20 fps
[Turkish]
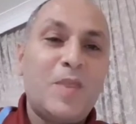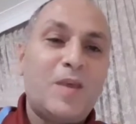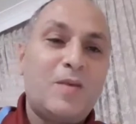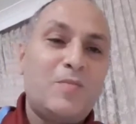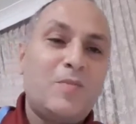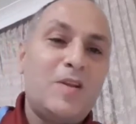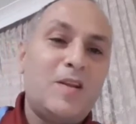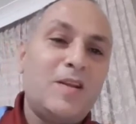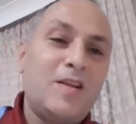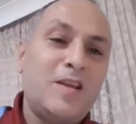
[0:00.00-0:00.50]

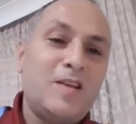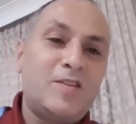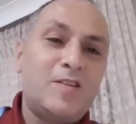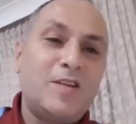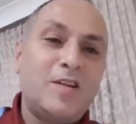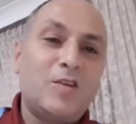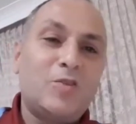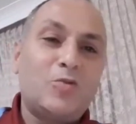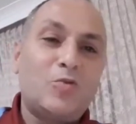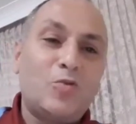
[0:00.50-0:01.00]

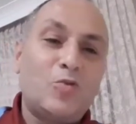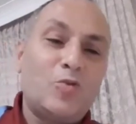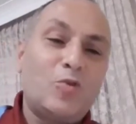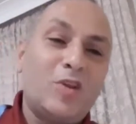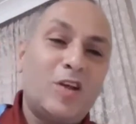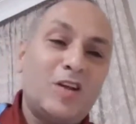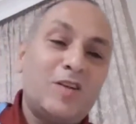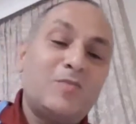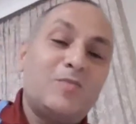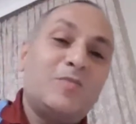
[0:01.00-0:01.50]
milliyetçilik
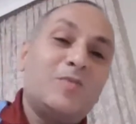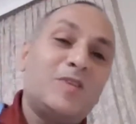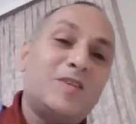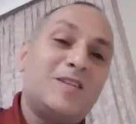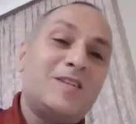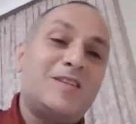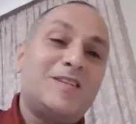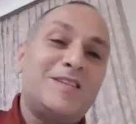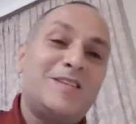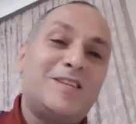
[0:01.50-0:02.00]
duygularımın
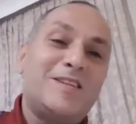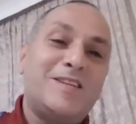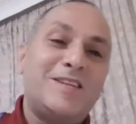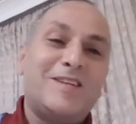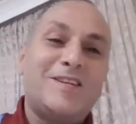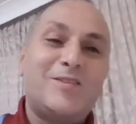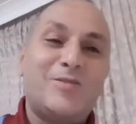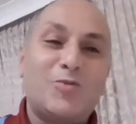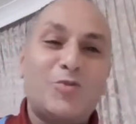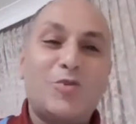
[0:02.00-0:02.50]

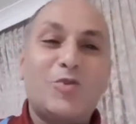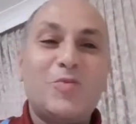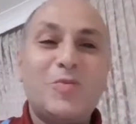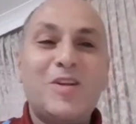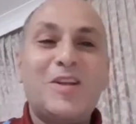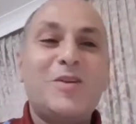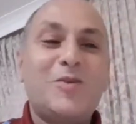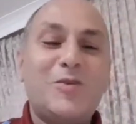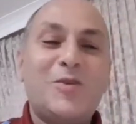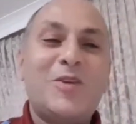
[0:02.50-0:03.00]
e,
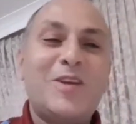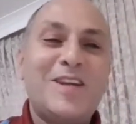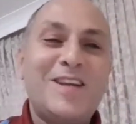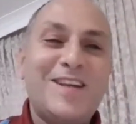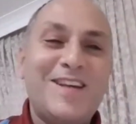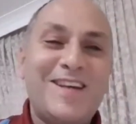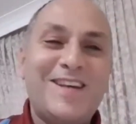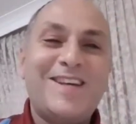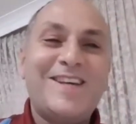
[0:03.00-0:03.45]
durumuna göre